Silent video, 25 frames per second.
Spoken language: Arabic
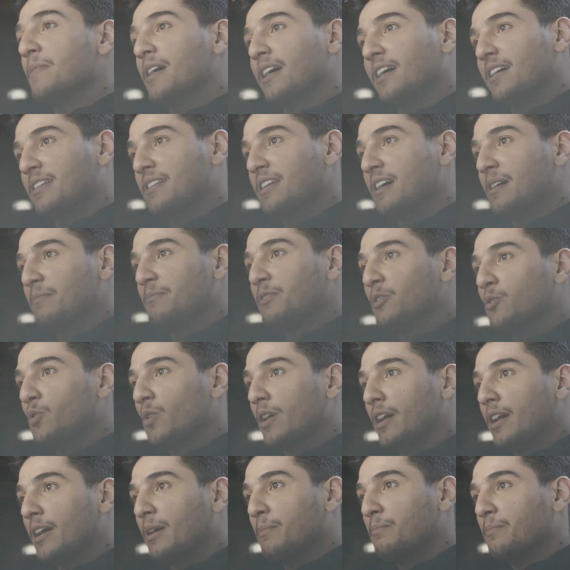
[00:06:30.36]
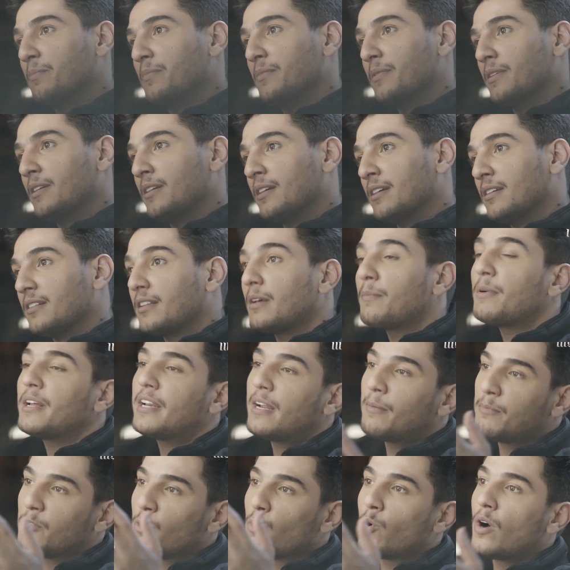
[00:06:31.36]
ما غنى عبد الوهاب
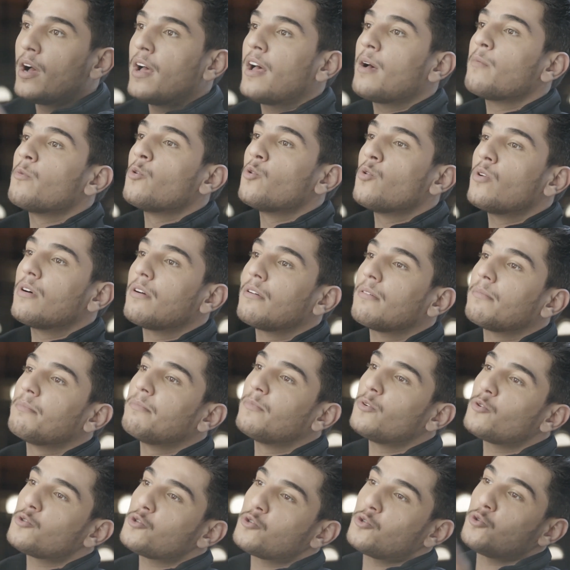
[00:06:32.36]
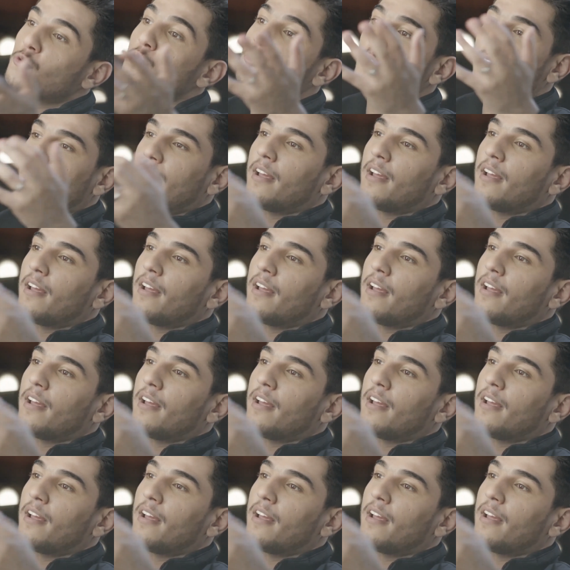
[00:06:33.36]
طبعا عبد الوهاب هو اسطوره